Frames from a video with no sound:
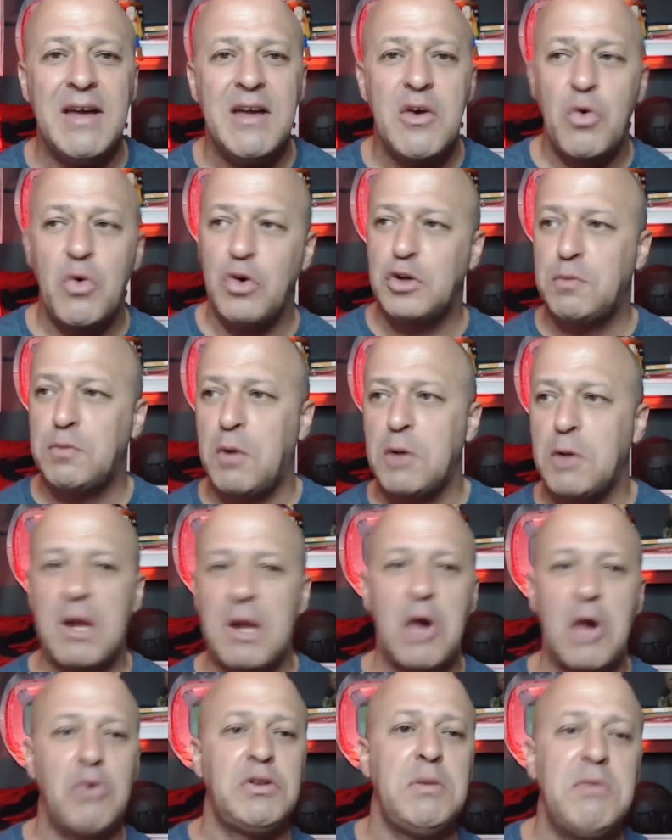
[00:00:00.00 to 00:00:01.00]
Quando o esporte
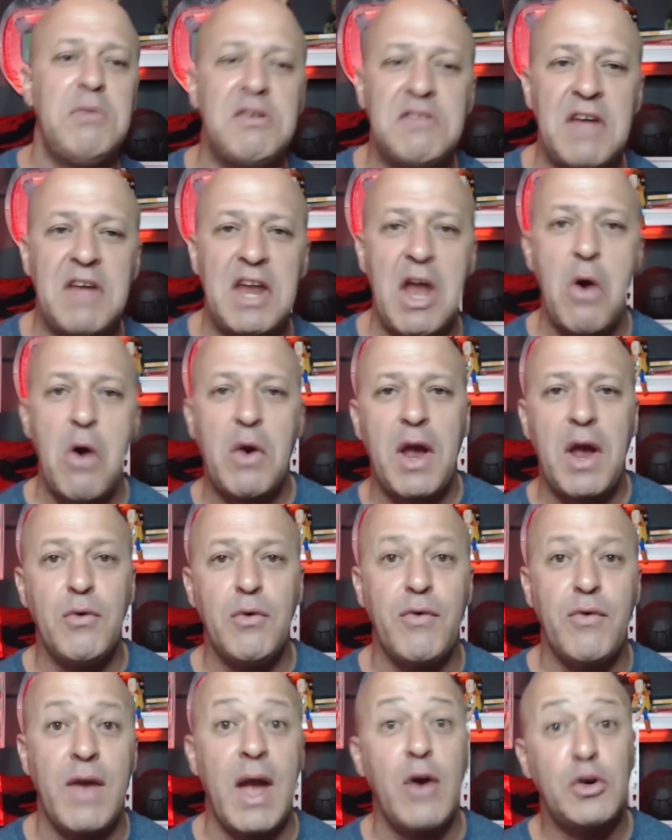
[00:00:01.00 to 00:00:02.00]
pegar um time de Série A, eu quero
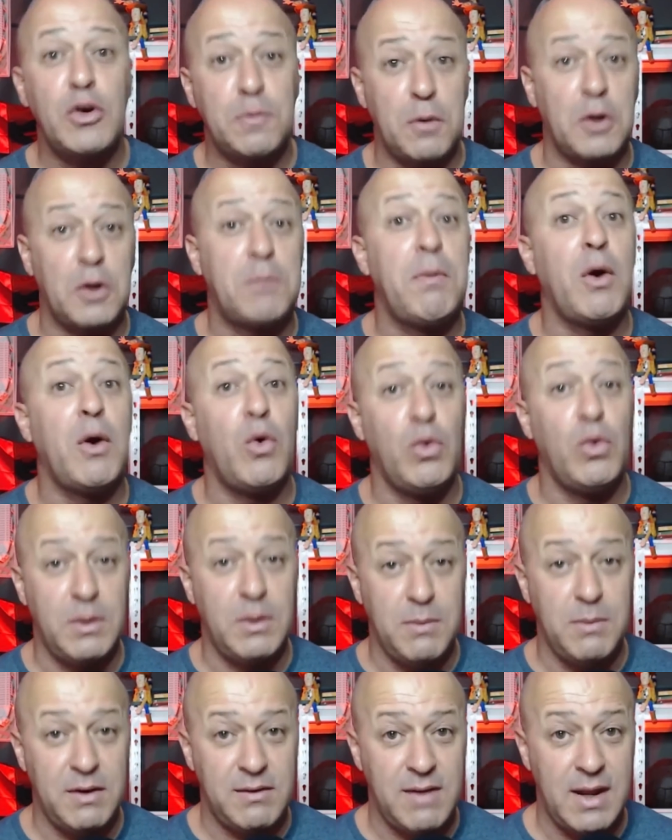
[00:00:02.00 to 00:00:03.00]
ver. Aí o esporte pegou um
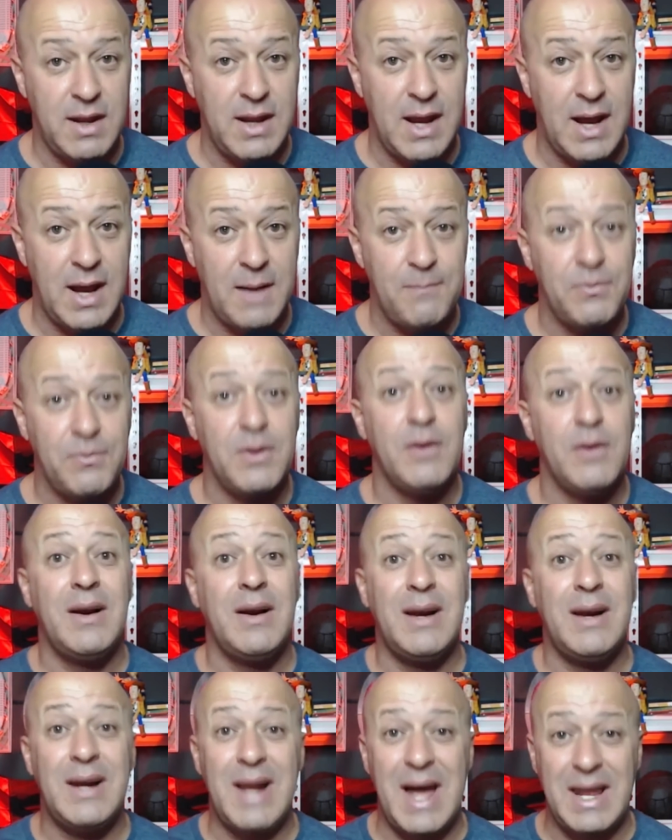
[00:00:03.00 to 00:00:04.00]
time de Série A,
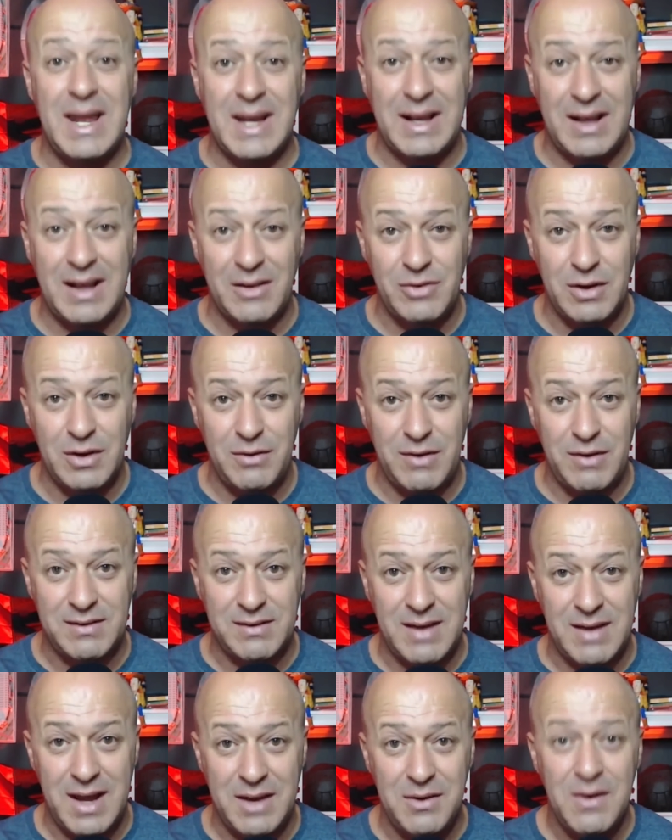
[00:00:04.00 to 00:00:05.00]
lá na casa do
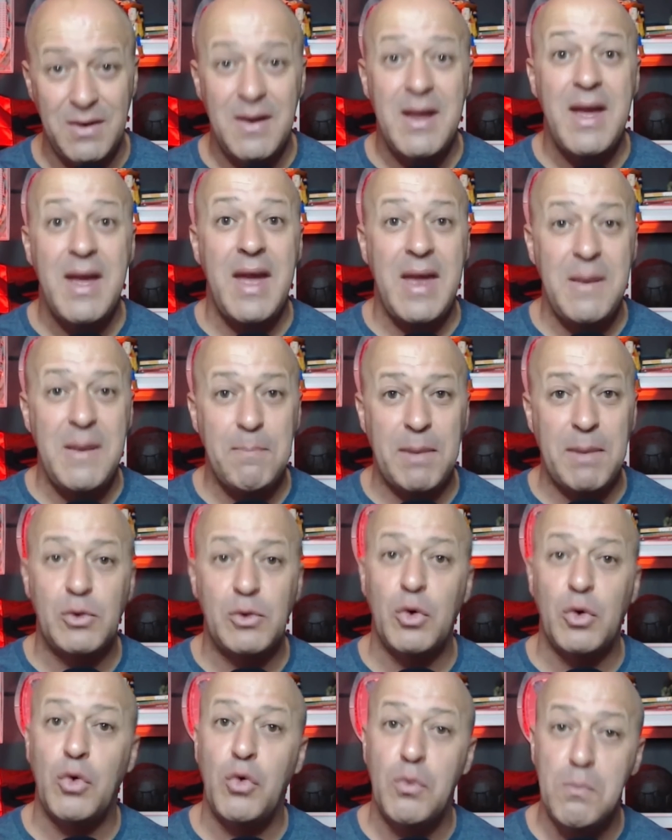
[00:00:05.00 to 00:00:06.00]
adversário,
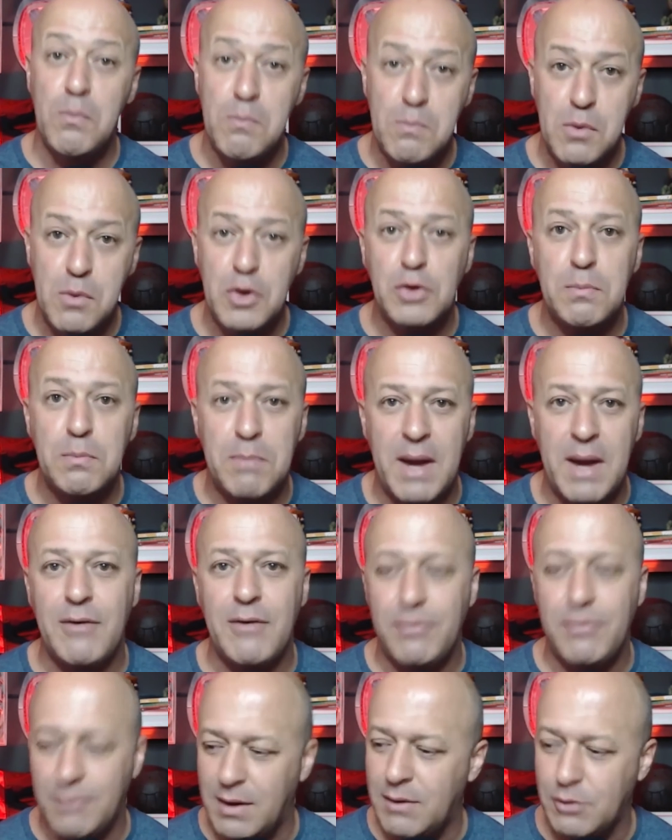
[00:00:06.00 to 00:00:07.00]
empatou muito
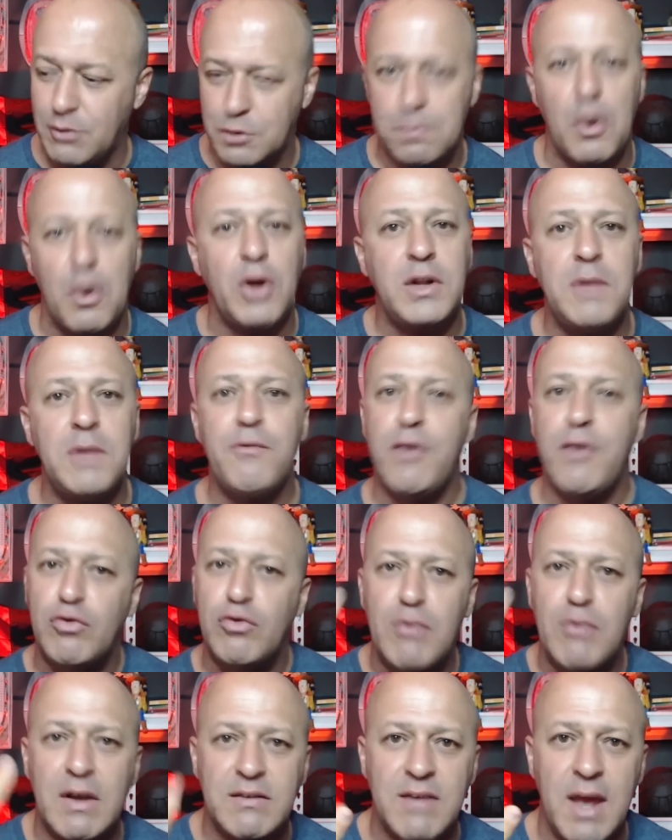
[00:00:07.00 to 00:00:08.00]
bravo, né? O Sport fez
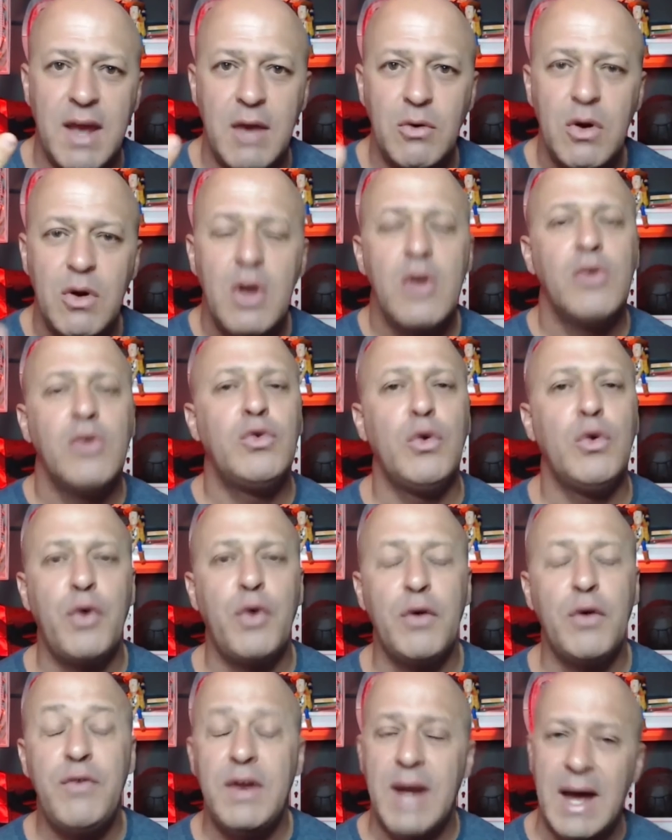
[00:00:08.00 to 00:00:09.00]
1 a 0, sofreu
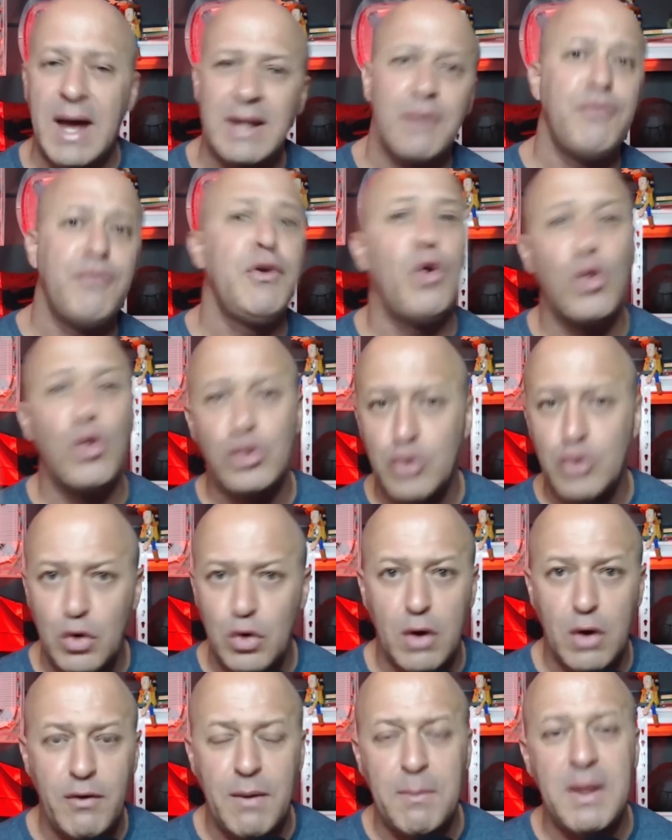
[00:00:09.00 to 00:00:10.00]
a virada, virou o jogo
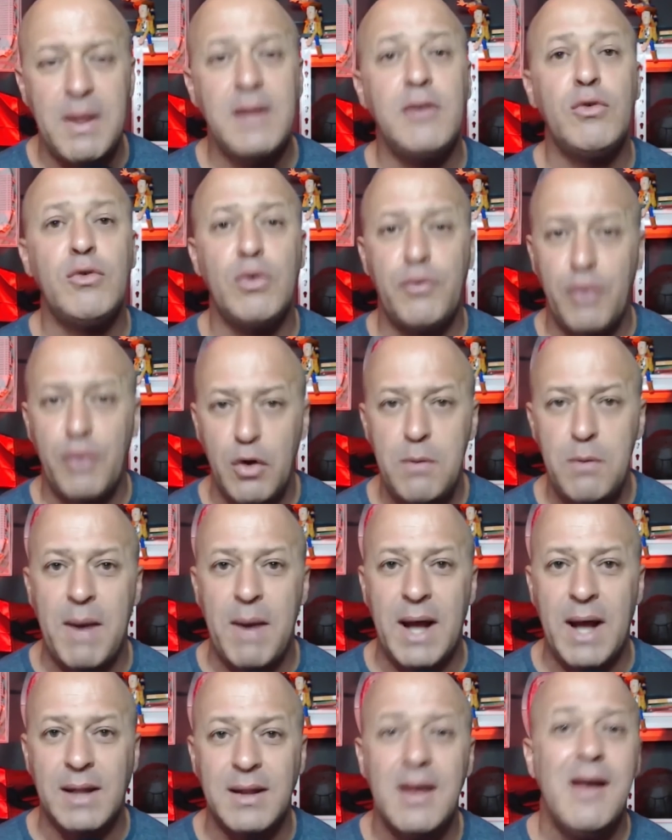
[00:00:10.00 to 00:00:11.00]
novamente e sofreu o
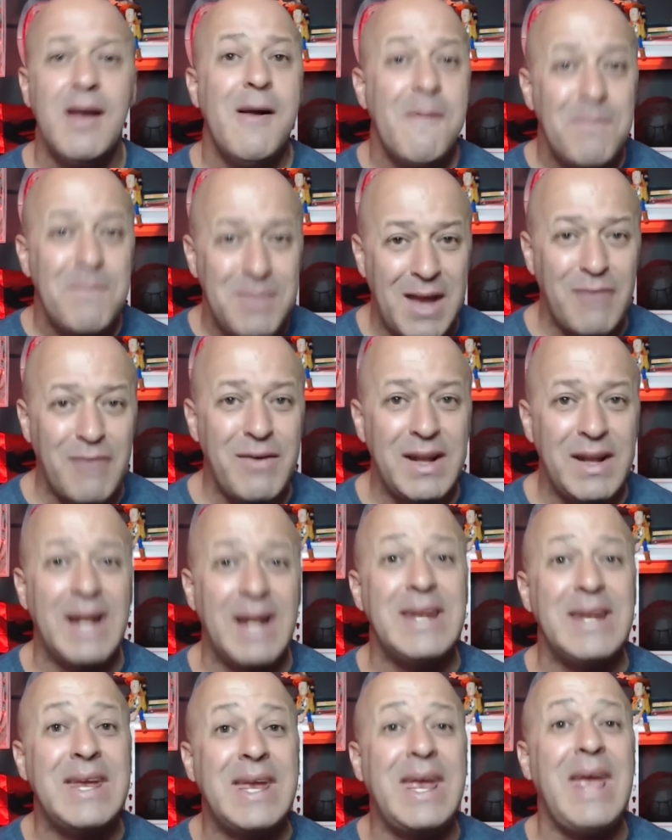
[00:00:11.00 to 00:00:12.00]
empate. Na
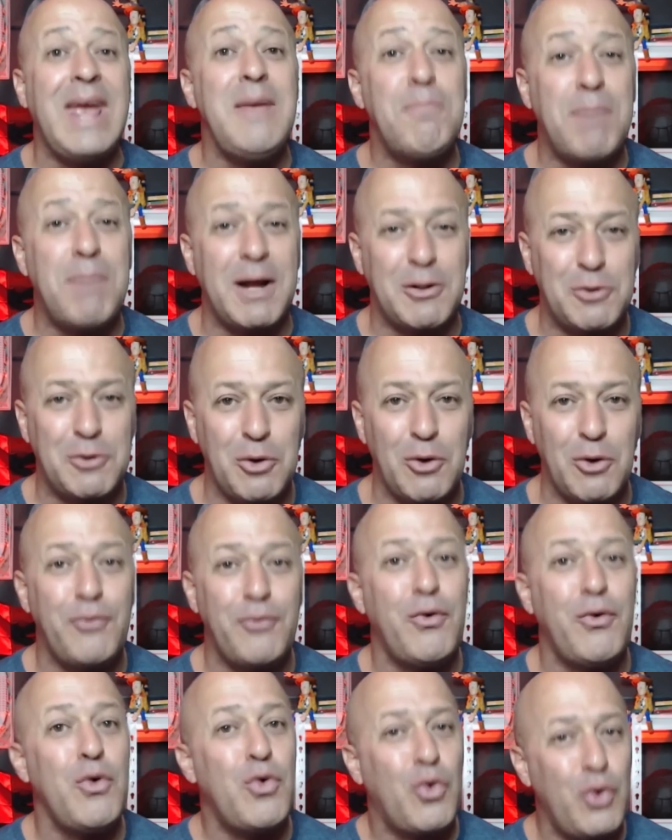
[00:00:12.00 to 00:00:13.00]
verdade, quem empatou
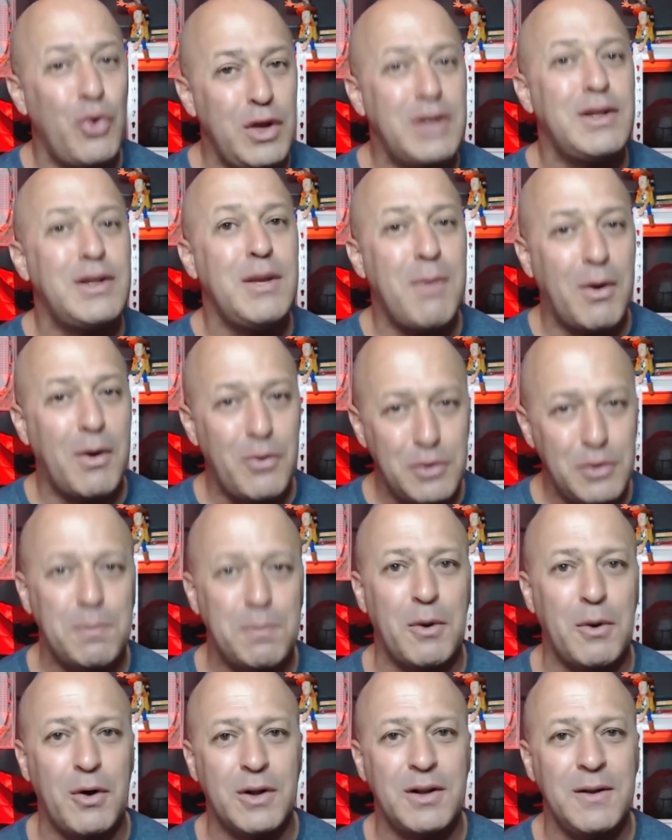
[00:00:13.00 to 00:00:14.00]
foi o Curitiba com o
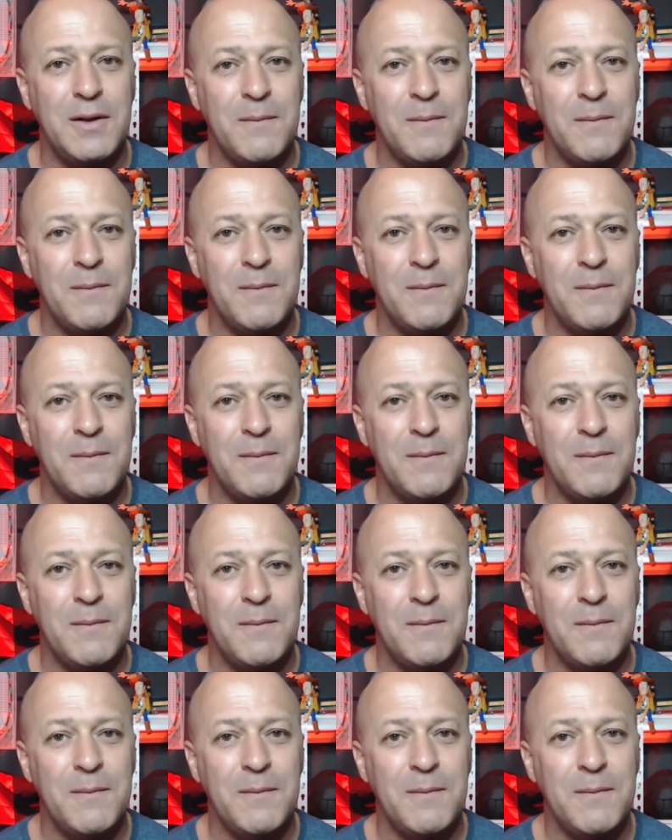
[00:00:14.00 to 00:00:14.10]
Sport.